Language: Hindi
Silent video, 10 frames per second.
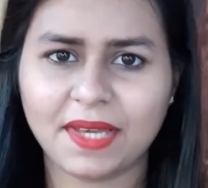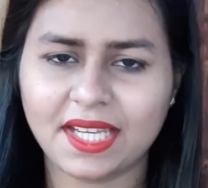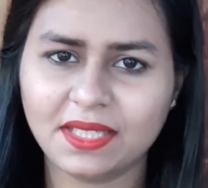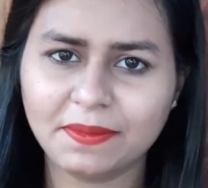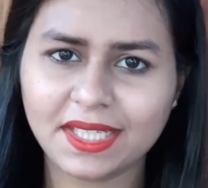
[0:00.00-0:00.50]

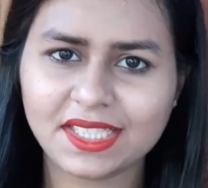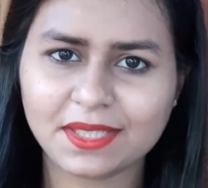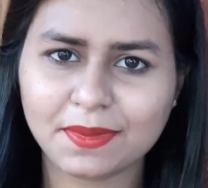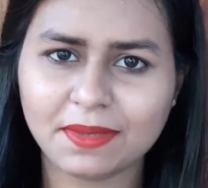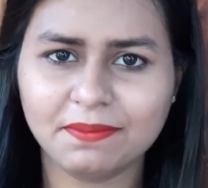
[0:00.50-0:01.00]
पहली बार
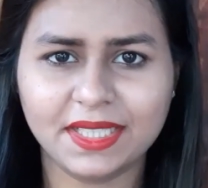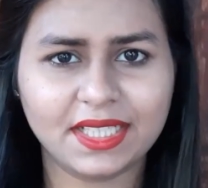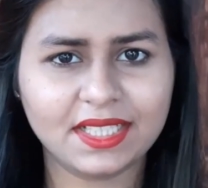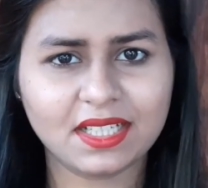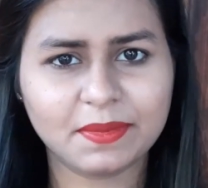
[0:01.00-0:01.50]
जब आप
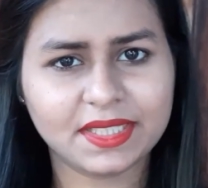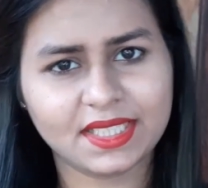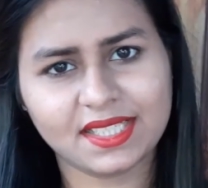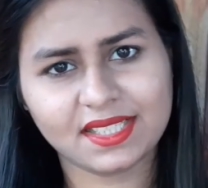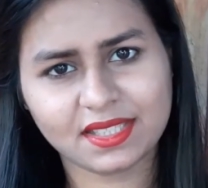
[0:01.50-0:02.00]
मिट्टी का
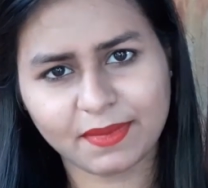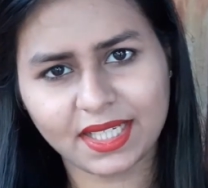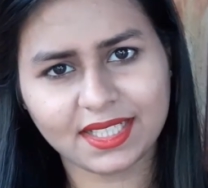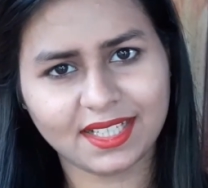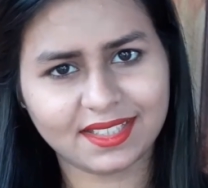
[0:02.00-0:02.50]
बर्तन
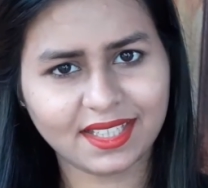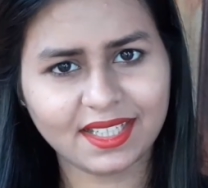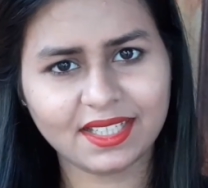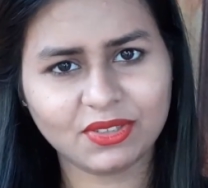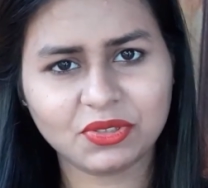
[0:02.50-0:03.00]
इस्तेमाल करते
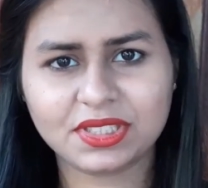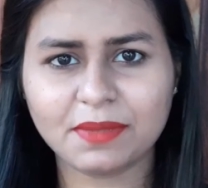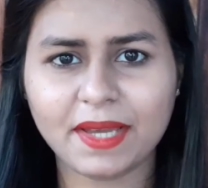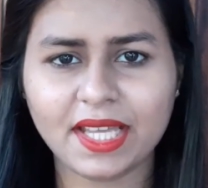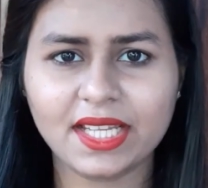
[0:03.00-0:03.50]
हैं
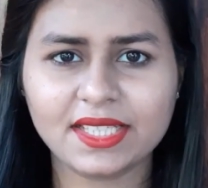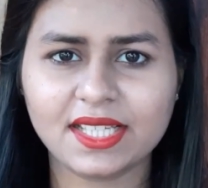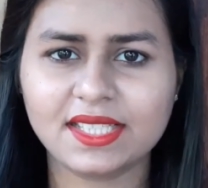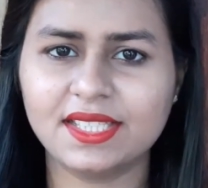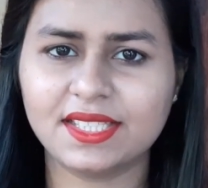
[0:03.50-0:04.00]
उससे पहले
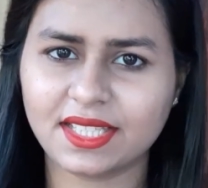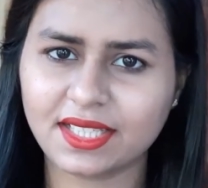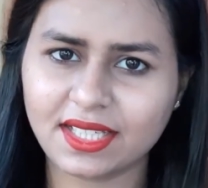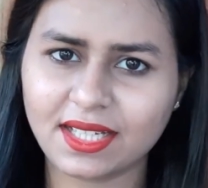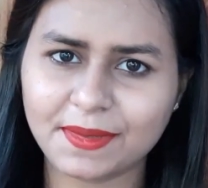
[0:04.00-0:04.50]
इसे सीजन
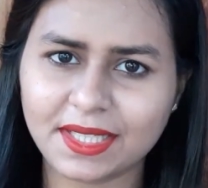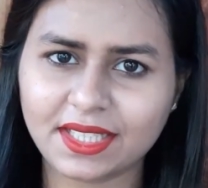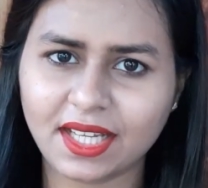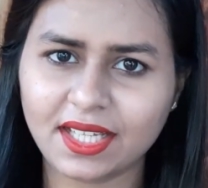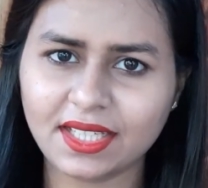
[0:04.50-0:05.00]
करना
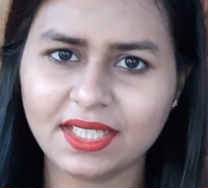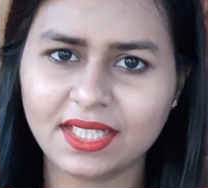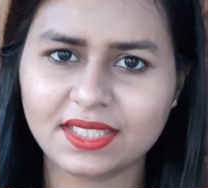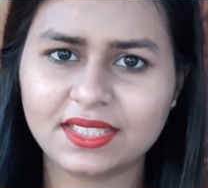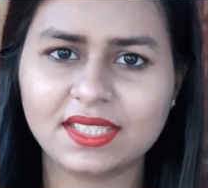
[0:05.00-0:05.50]
पड़ता है
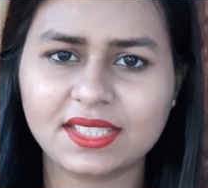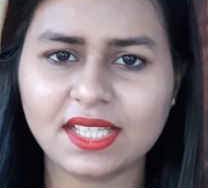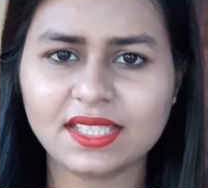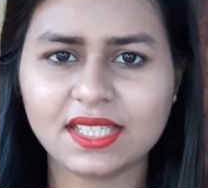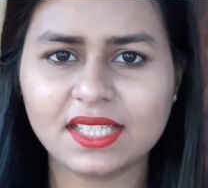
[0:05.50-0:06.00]

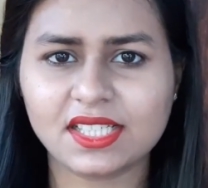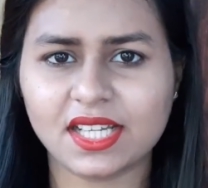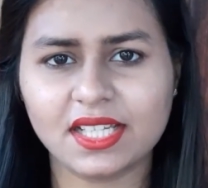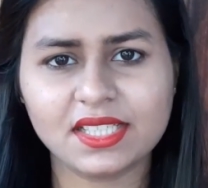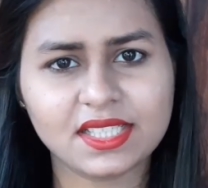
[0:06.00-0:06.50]
जिससे इसकी
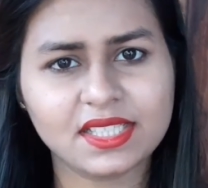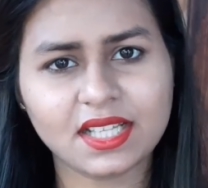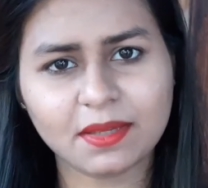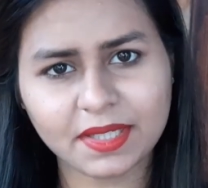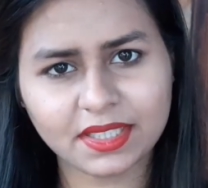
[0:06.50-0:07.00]

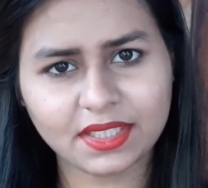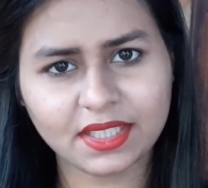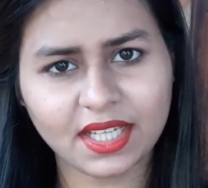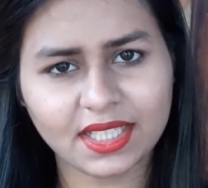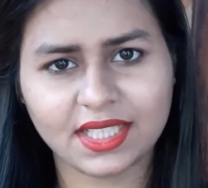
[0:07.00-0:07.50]
सहनशीलता
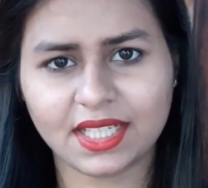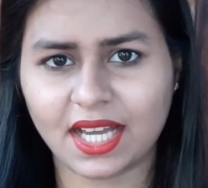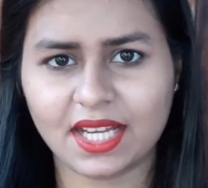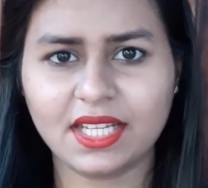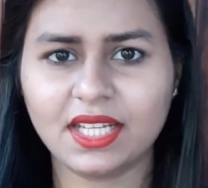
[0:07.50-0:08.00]
बढ़ती है
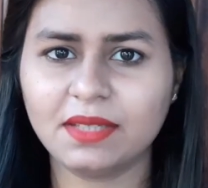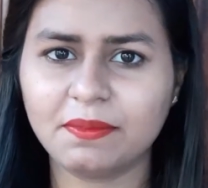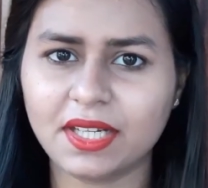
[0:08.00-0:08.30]
दरारे नहीं